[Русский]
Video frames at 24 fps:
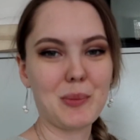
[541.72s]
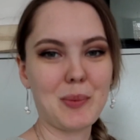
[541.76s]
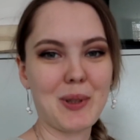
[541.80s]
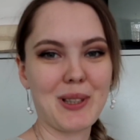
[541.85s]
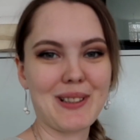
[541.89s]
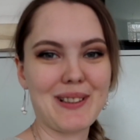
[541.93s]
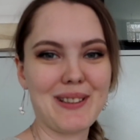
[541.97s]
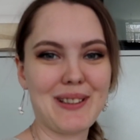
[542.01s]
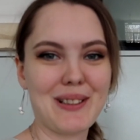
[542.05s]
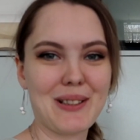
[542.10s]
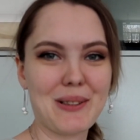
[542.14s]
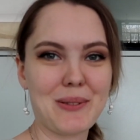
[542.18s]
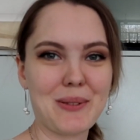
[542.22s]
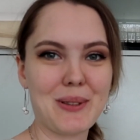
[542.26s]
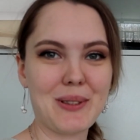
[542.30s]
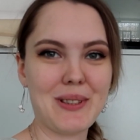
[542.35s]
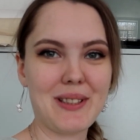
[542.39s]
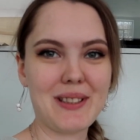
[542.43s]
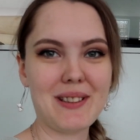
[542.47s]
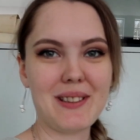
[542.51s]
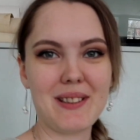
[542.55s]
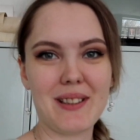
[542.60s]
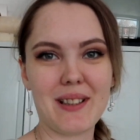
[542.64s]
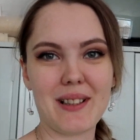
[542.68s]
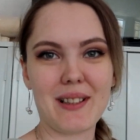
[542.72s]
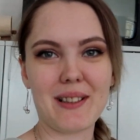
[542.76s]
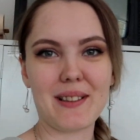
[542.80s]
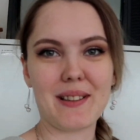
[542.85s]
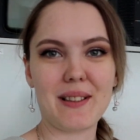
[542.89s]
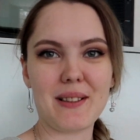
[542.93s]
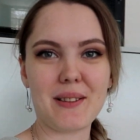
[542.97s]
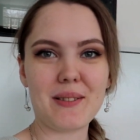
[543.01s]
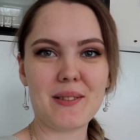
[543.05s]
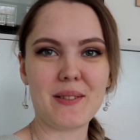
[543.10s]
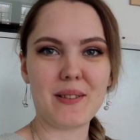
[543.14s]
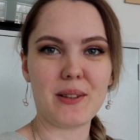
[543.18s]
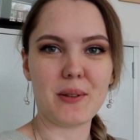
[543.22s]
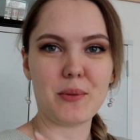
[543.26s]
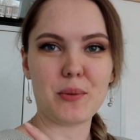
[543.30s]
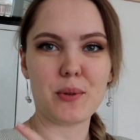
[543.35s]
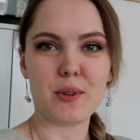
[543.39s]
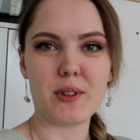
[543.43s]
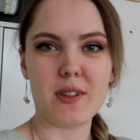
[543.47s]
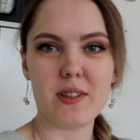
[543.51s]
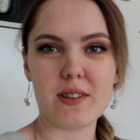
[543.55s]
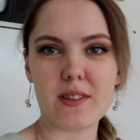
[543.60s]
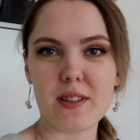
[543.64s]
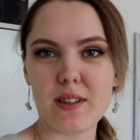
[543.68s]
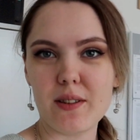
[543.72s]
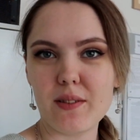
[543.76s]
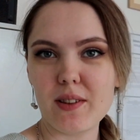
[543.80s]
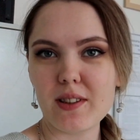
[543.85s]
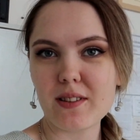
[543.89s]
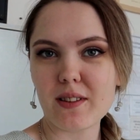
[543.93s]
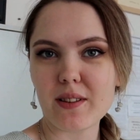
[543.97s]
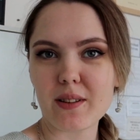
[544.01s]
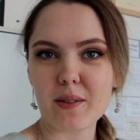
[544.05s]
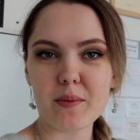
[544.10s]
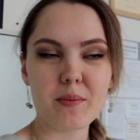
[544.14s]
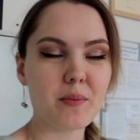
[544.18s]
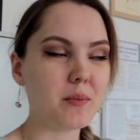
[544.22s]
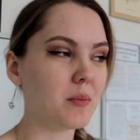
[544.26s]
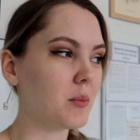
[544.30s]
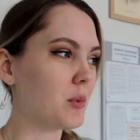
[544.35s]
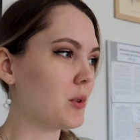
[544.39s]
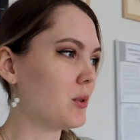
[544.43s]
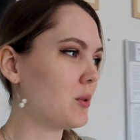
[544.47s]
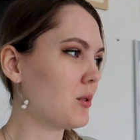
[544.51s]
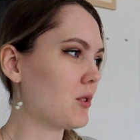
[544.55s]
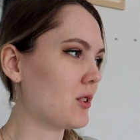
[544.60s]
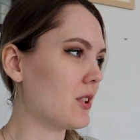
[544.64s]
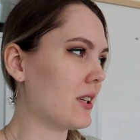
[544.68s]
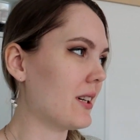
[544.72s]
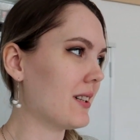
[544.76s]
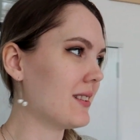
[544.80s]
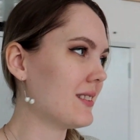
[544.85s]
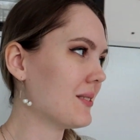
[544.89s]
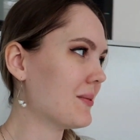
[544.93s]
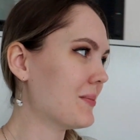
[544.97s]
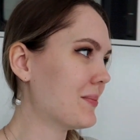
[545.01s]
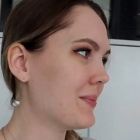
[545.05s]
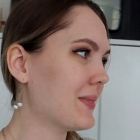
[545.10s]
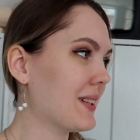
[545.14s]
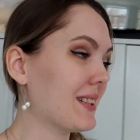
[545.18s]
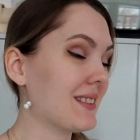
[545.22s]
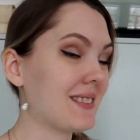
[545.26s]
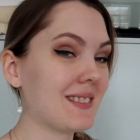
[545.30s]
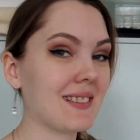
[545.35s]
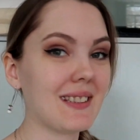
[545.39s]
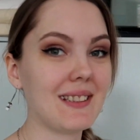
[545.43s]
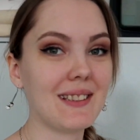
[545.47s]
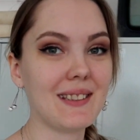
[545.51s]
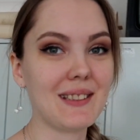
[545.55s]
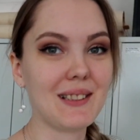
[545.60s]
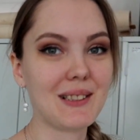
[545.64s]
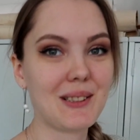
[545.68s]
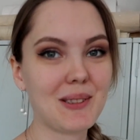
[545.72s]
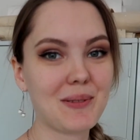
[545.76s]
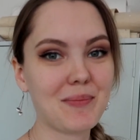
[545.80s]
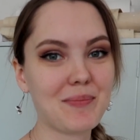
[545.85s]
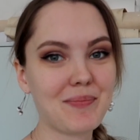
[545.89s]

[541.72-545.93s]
пока никого нет, я одна на фоне телевизора. Буду ждать остальных.